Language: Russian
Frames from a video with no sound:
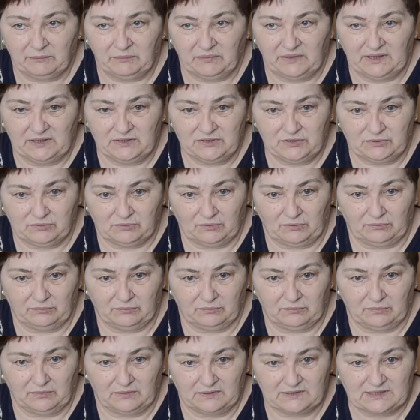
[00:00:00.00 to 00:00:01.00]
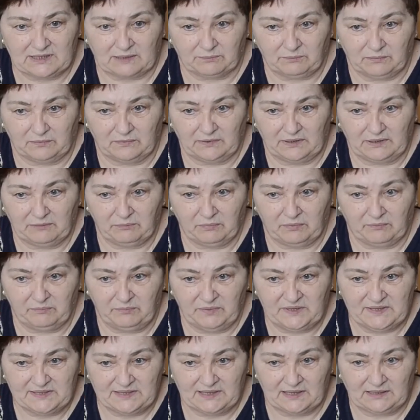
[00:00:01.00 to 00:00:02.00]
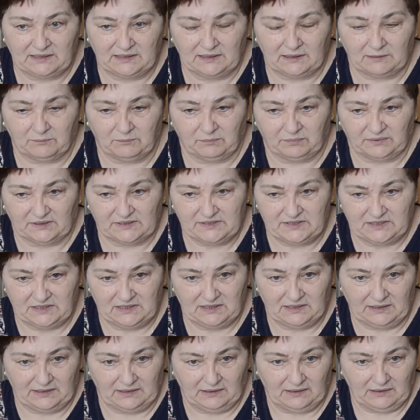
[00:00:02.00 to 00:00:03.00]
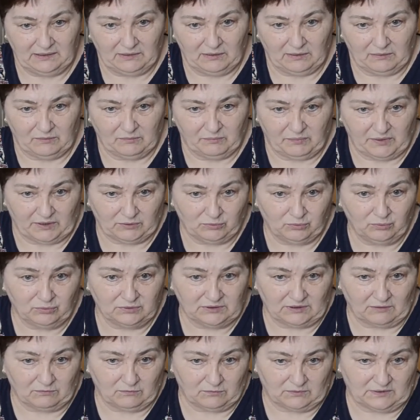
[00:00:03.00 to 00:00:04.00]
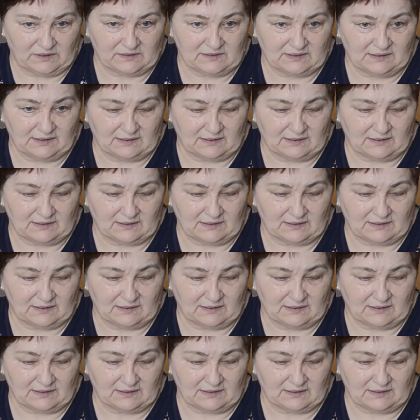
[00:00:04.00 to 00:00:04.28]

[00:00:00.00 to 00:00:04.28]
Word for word: пенсию э, э, пенсионерам платили, продуктов у нас